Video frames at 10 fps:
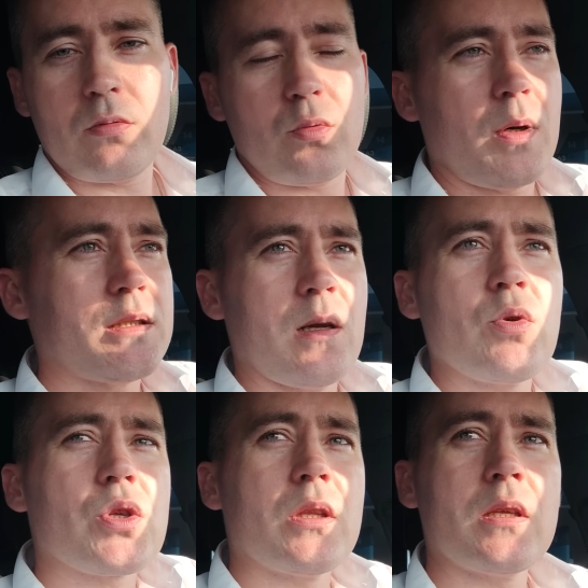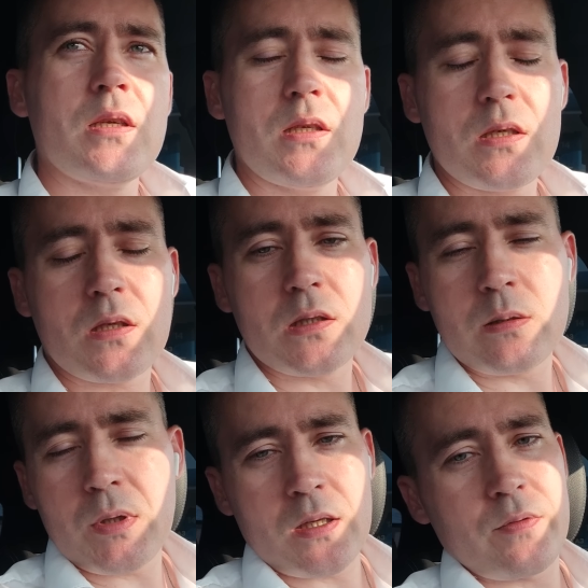Ну, мало ли, может, это не 10
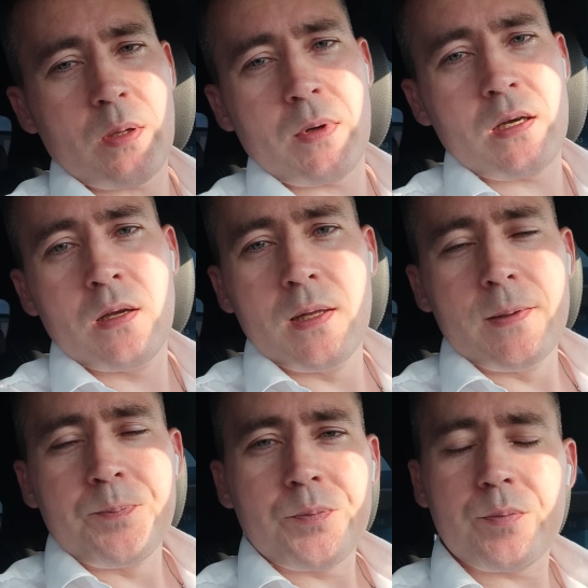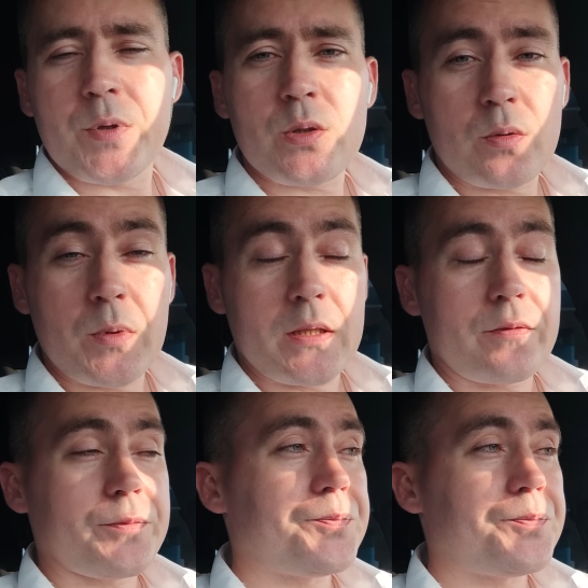километров, там, а 500 метров.